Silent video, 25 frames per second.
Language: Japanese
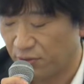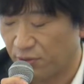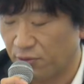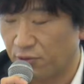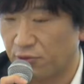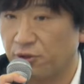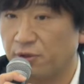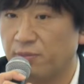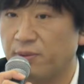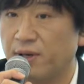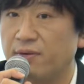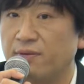う
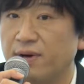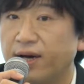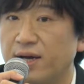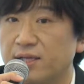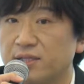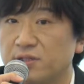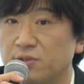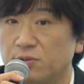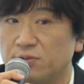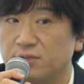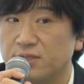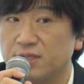言葉は
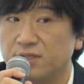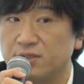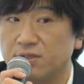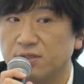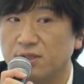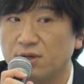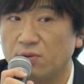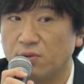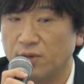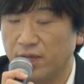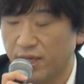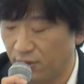小説
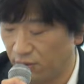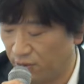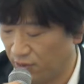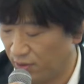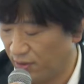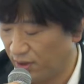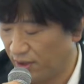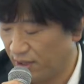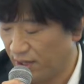における